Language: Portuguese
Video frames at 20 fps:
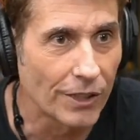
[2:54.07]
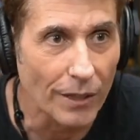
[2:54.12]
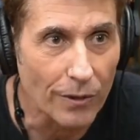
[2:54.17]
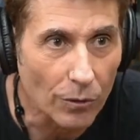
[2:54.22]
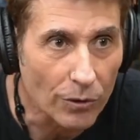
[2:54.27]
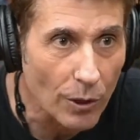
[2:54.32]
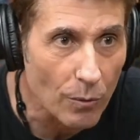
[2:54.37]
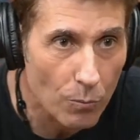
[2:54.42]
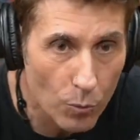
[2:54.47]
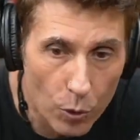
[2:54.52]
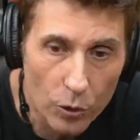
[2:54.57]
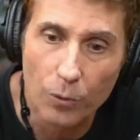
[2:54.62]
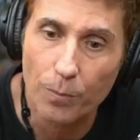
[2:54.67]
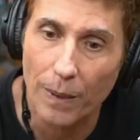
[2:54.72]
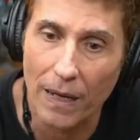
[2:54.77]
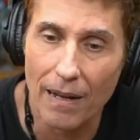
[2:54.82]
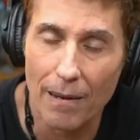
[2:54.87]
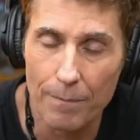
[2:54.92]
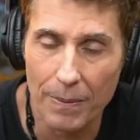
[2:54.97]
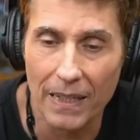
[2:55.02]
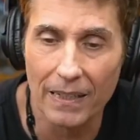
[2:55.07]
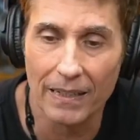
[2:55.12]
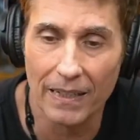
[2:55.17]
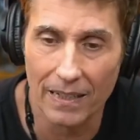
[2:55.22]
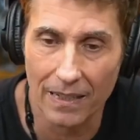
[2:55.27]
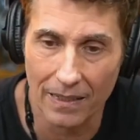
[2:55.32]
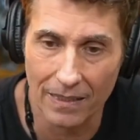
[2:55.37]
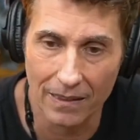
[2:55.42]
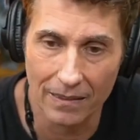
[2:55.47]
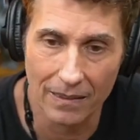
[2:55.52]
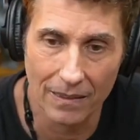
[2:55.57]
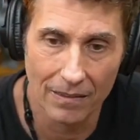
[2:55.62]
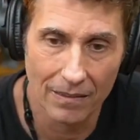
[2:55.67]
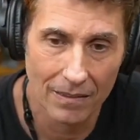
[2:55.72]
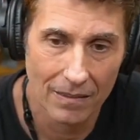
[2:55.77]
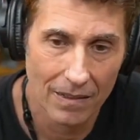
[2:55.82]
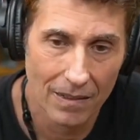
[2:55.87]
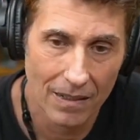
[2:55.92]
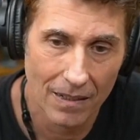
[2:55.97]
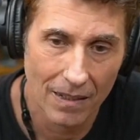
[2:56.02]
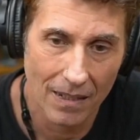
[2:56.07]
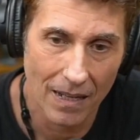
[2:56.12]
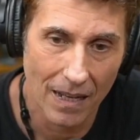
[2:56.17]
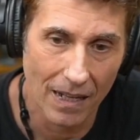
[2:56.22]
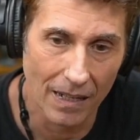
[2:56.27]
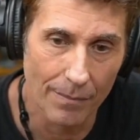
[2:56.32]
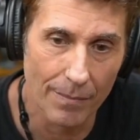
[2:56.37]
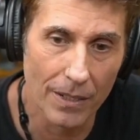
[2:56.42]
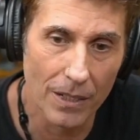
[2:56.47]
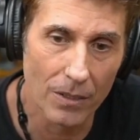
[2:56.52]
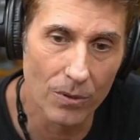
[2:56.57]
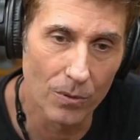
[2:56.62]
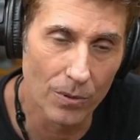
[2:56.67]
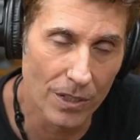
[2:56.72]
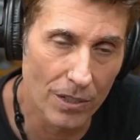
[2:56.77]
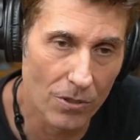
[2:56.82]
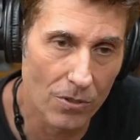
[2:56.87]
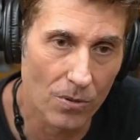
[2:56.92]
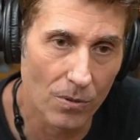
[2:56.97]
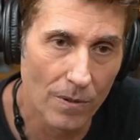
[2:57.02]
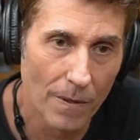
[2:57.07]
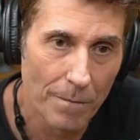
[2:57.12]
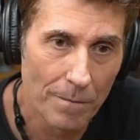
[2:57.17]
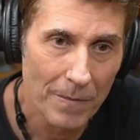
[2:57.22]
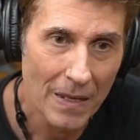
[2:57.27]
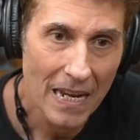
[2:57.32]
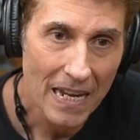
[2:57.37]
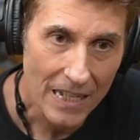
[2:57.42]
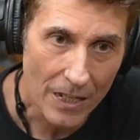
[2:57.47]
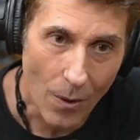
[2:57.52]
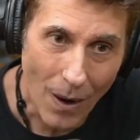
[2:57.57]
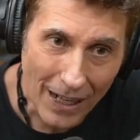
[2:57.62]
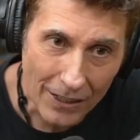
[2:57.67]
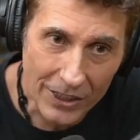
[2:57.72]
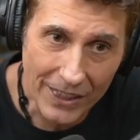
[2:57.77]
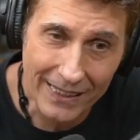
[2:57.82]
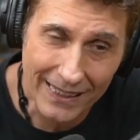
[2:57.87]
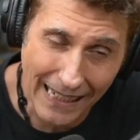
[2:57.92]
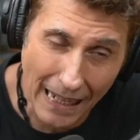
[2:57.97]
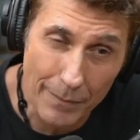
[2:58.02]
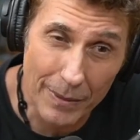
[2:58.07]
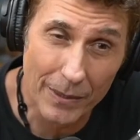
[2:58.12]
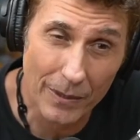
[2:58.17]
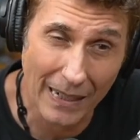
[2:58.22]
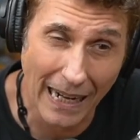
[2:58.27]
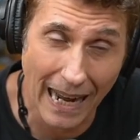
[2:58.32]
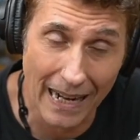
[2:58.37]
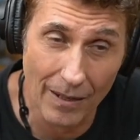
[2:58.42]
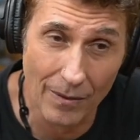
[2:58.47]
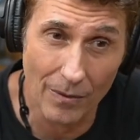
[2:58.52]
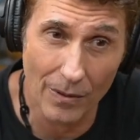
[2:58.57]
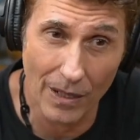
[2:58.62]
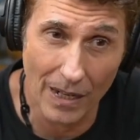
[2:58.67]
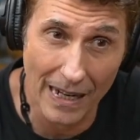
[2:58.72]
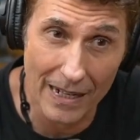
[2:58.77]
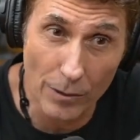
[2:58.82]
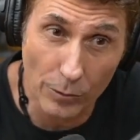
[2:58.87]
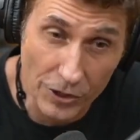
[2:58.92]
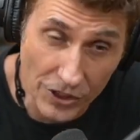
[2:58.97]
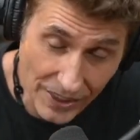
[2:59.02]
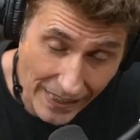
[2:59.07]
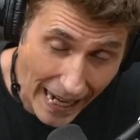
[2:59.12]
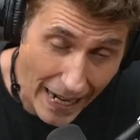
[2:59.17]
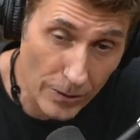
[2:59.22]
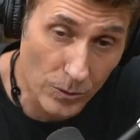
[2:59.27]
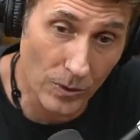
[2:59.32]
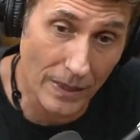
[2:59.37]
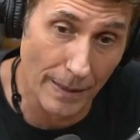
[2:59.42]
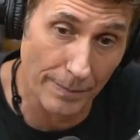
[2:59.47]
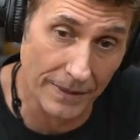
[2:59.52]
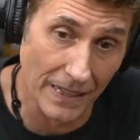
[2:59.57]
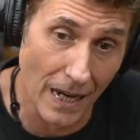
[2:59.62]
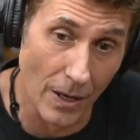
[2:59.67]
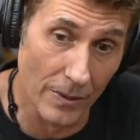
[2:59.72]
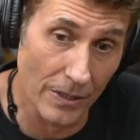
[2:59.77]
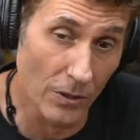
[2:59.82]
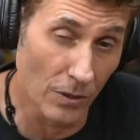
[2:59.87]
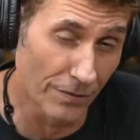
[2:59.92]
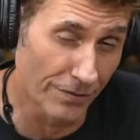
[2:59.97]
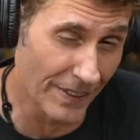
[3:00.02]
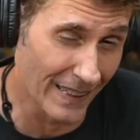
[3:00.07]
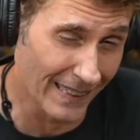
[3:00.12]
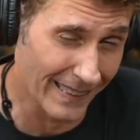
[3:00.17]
Eu sei que eu tenho muito para aprender ainda. Era meio isso. E eu acho que, sabe, cara, aí eu saio do Capital em